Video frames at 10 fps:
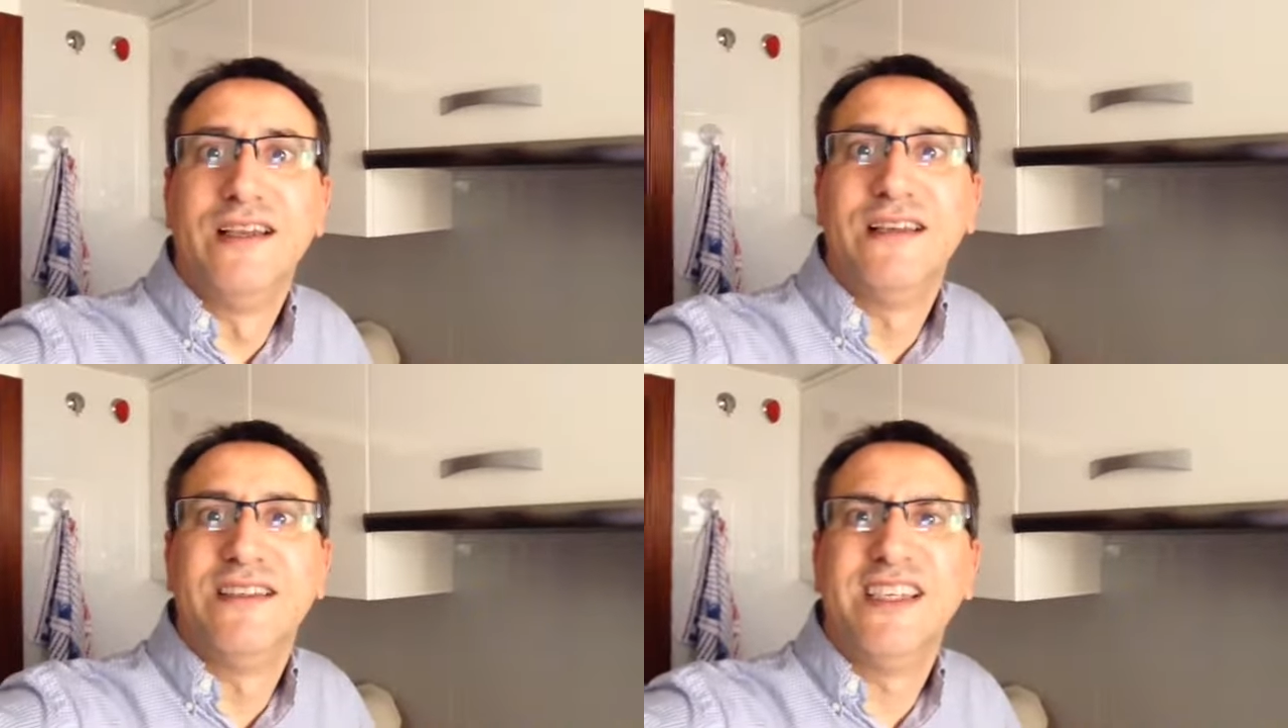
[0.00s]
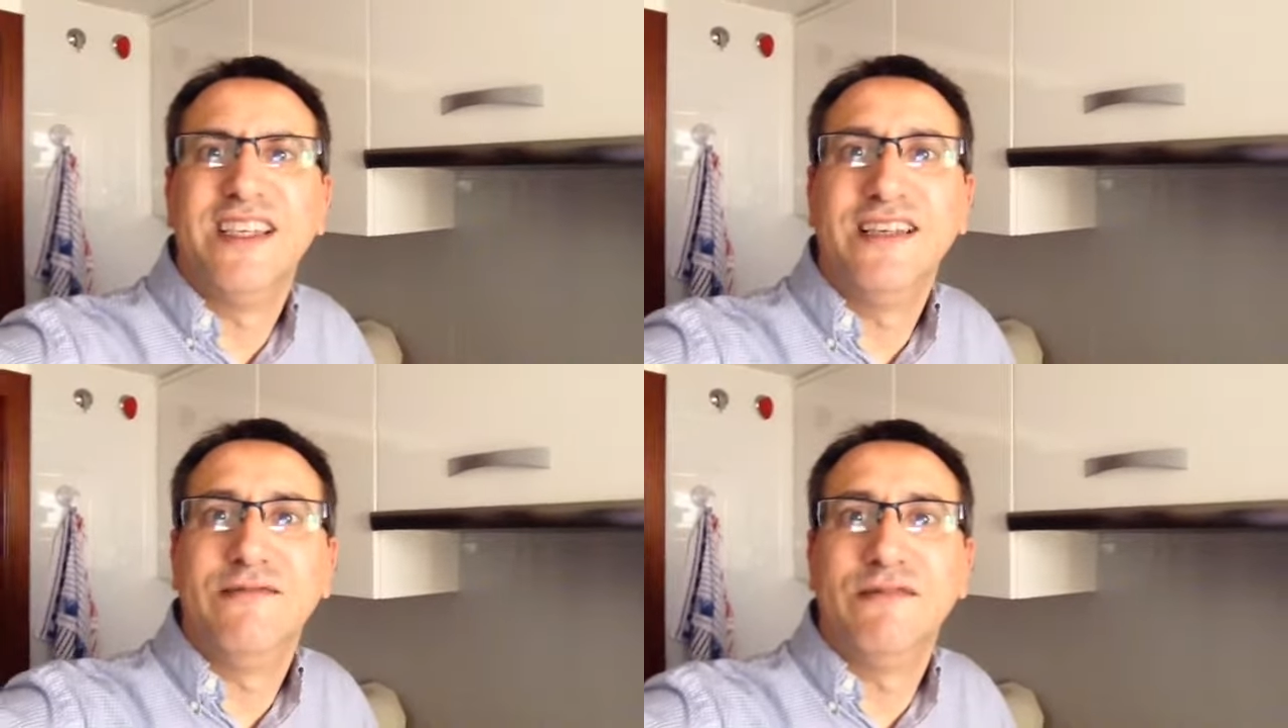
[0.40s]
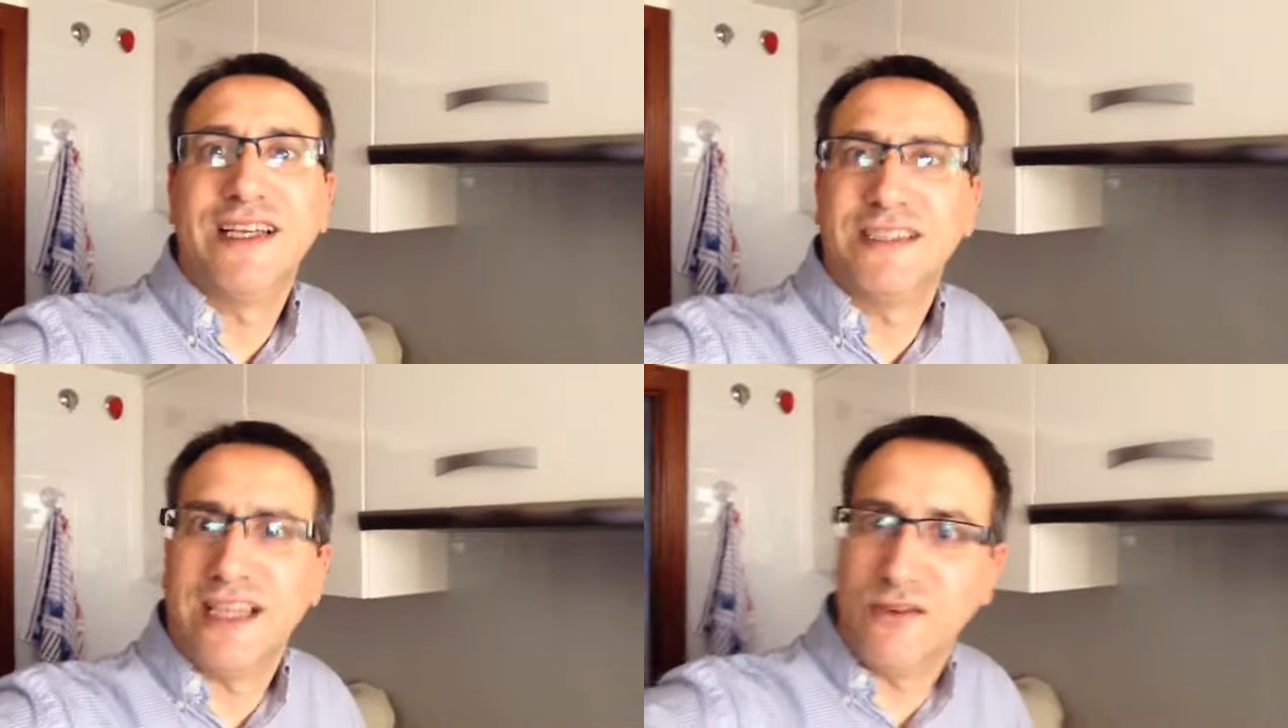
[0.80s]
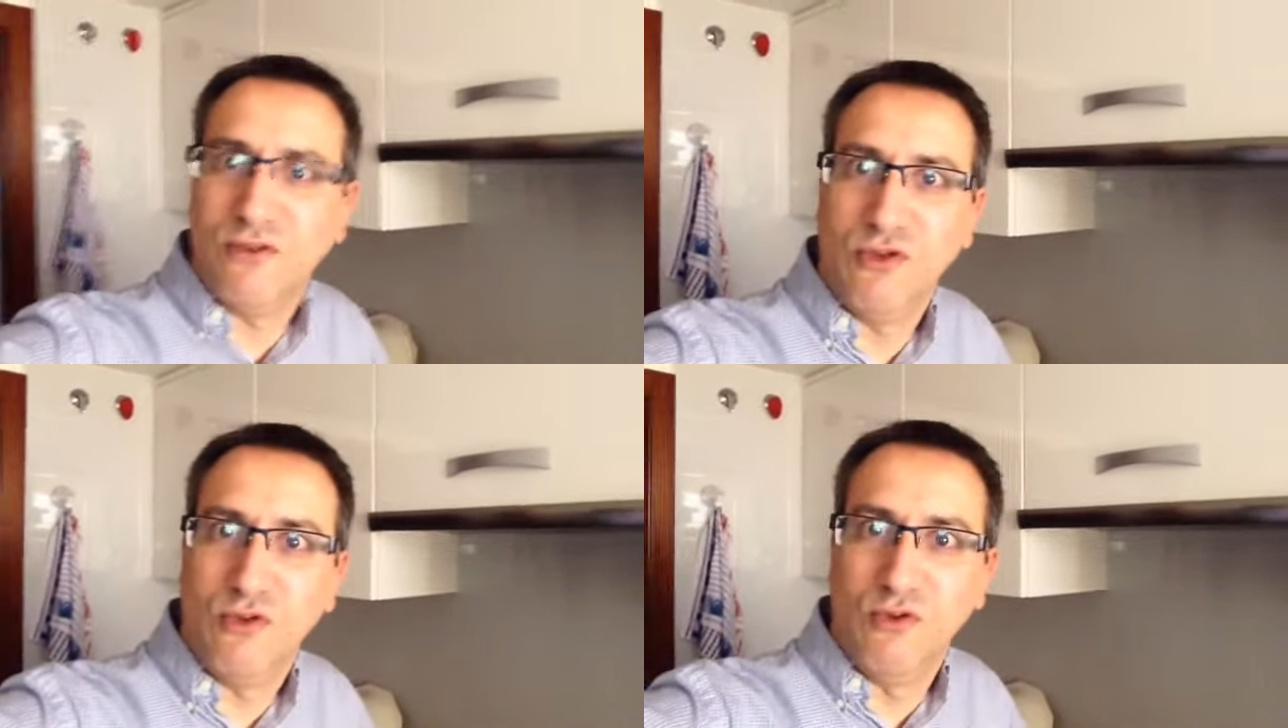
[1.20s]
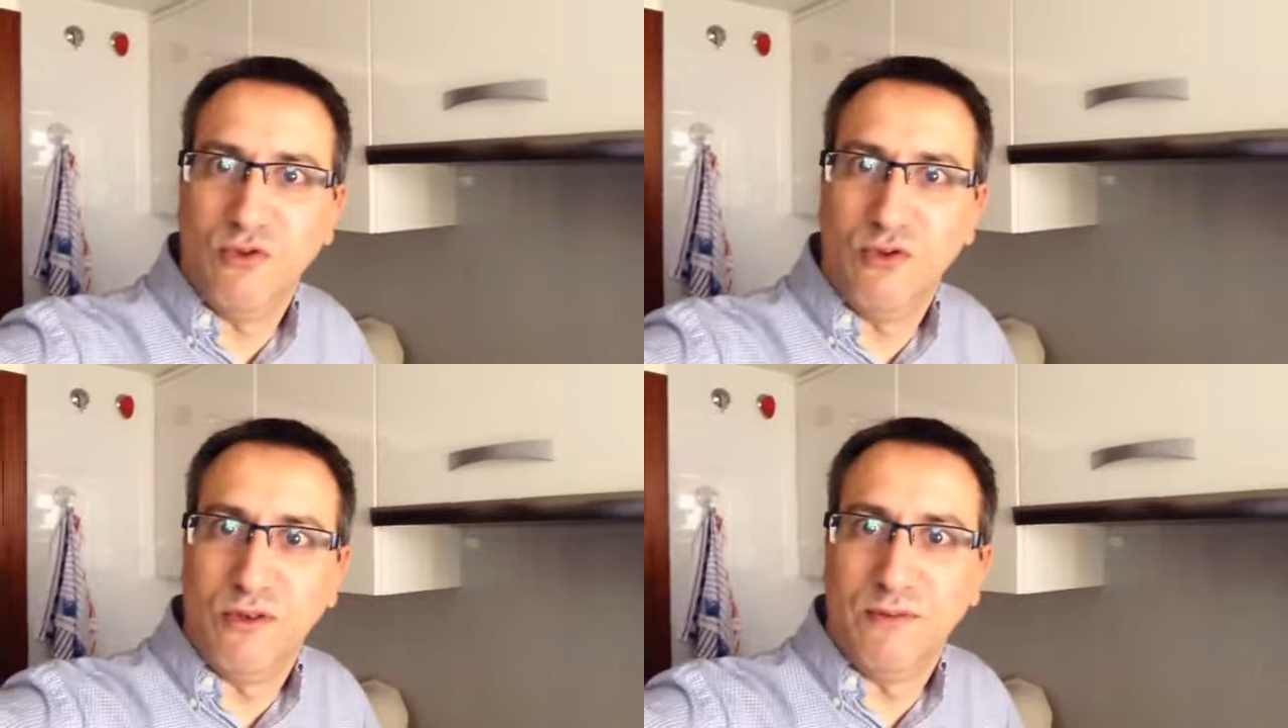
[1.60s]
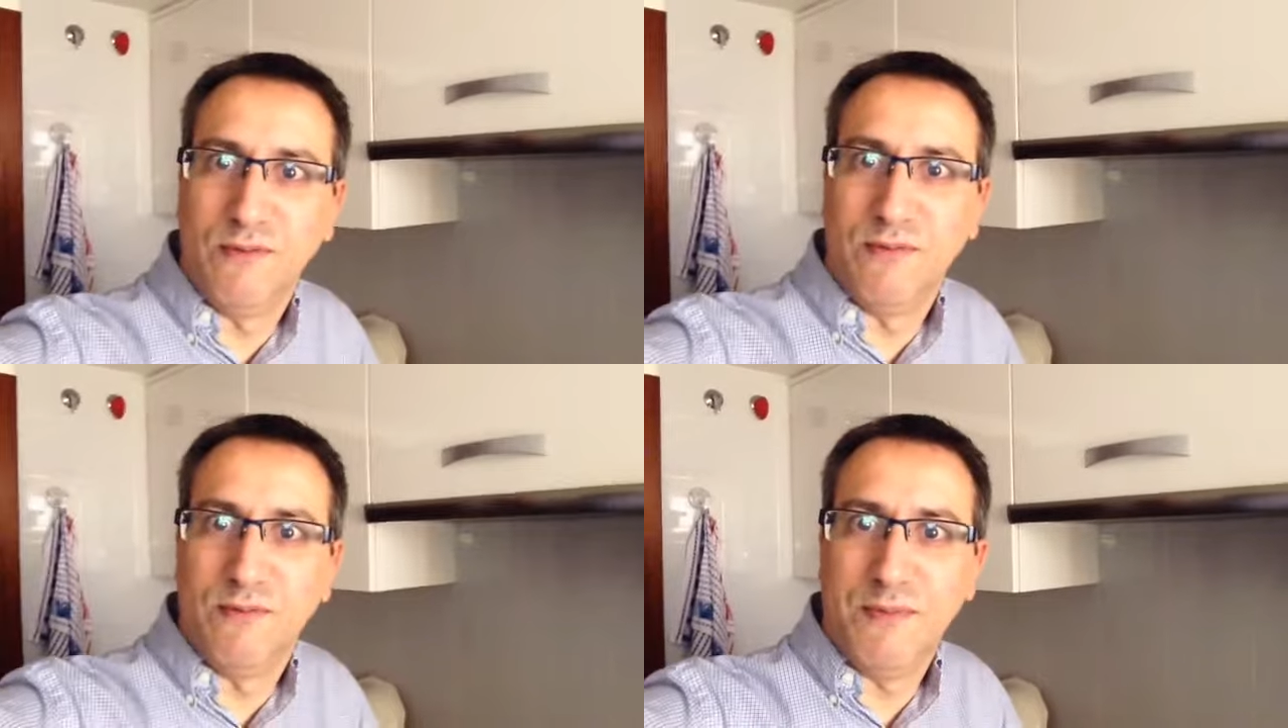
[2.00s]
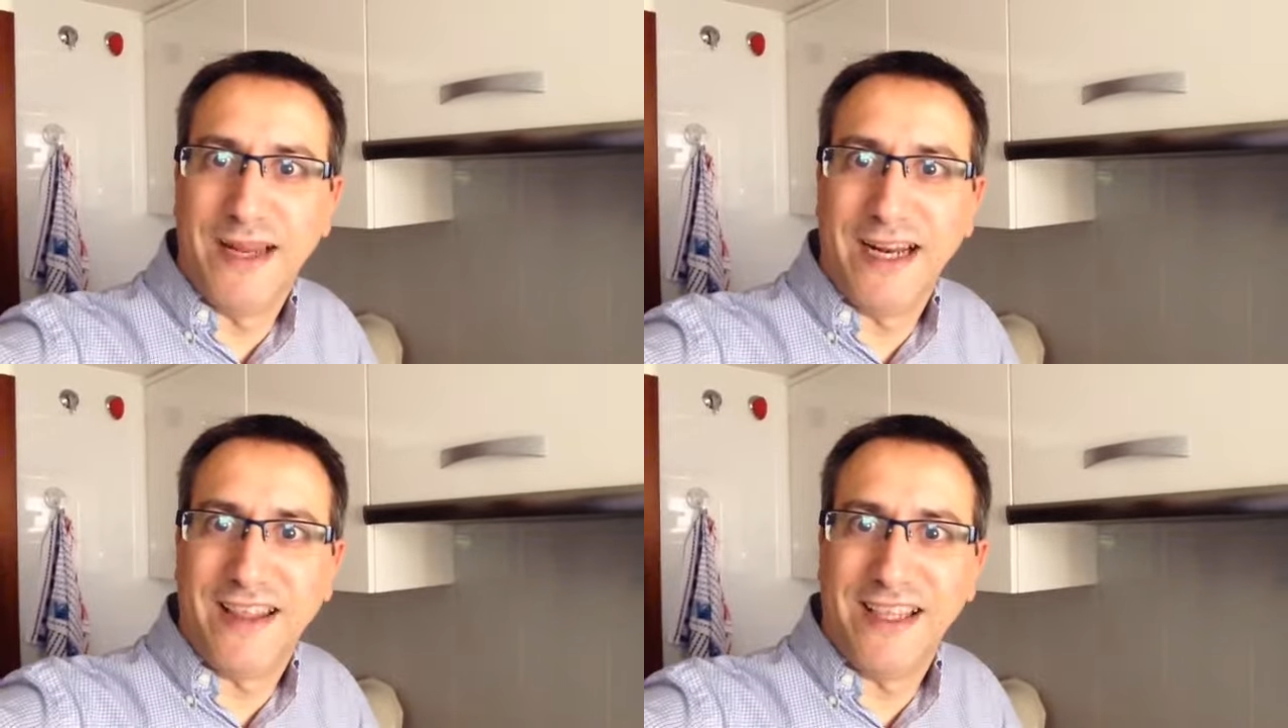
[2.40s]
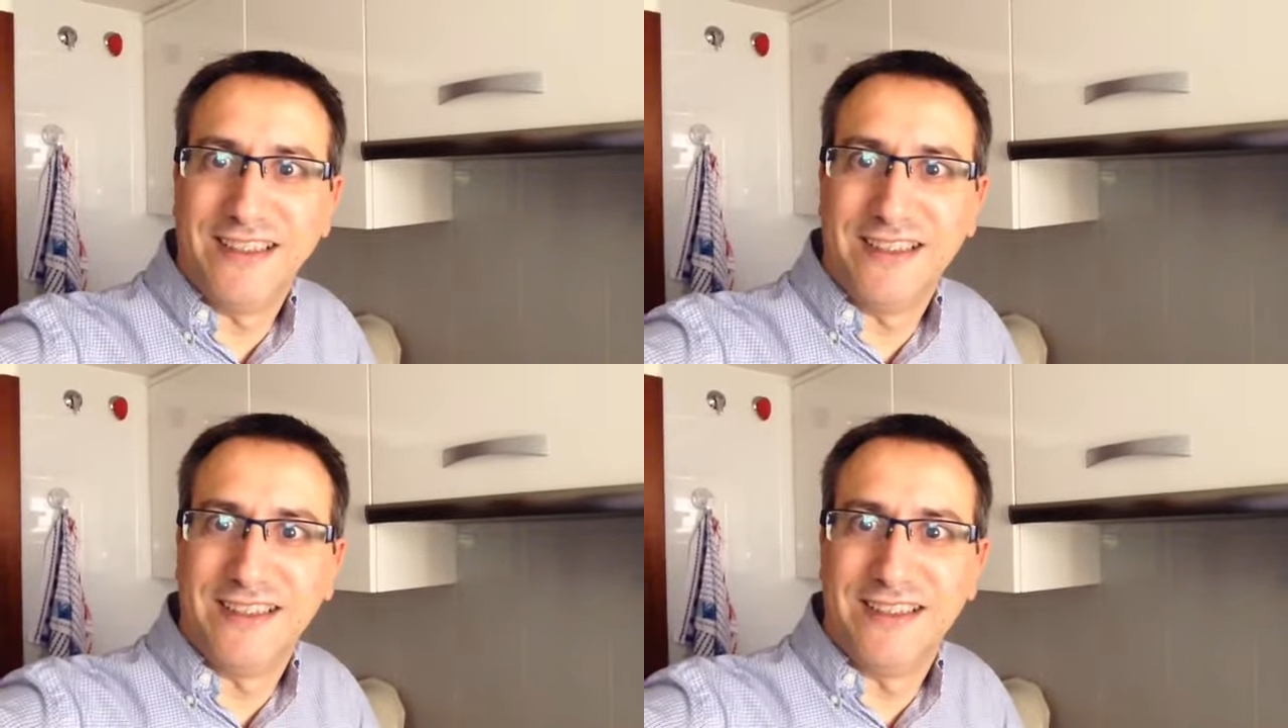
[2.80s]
sin gastarnos un duro. Mil gracias.